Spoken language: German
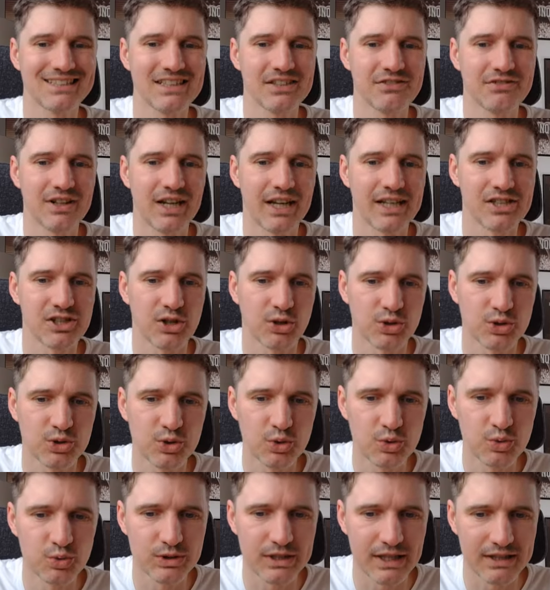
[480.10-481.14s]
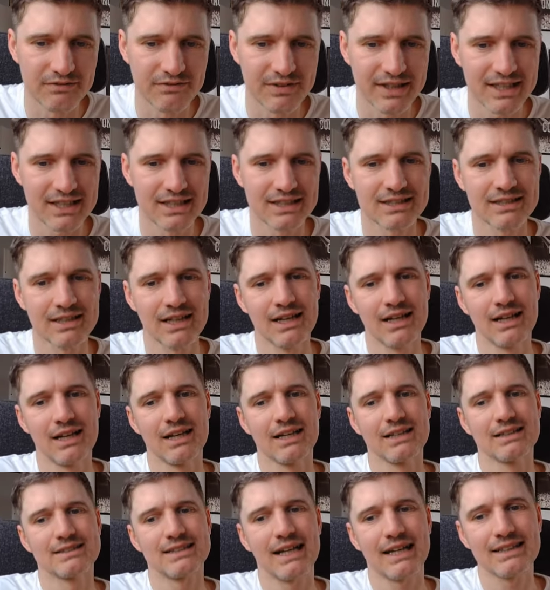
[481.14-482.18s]
sich vielleicht auch so gut entwickelt.
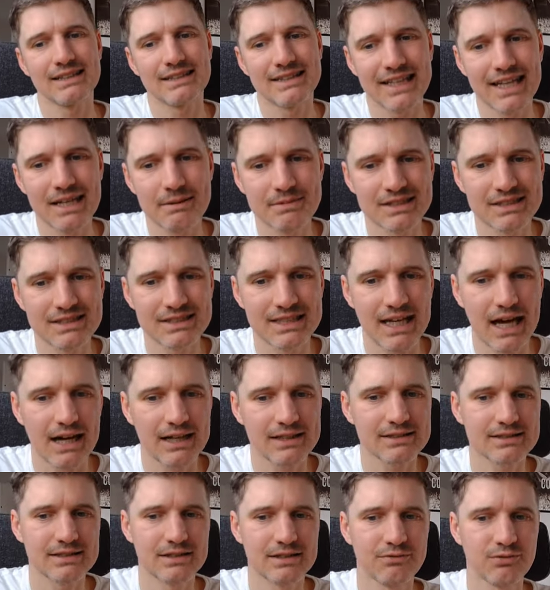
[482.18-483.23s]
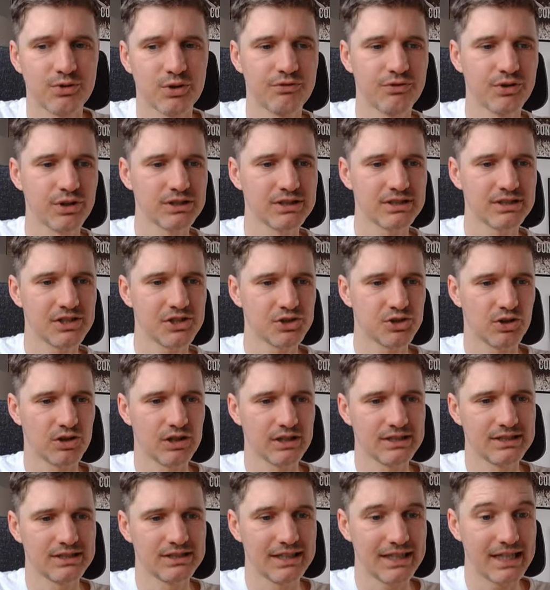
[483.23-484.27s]
Seitdem ist die Aktie von 40
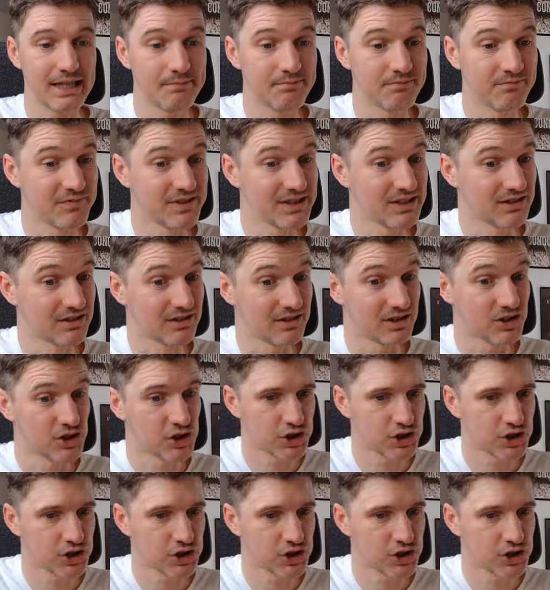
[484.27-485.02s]
Dollar hier eben wieder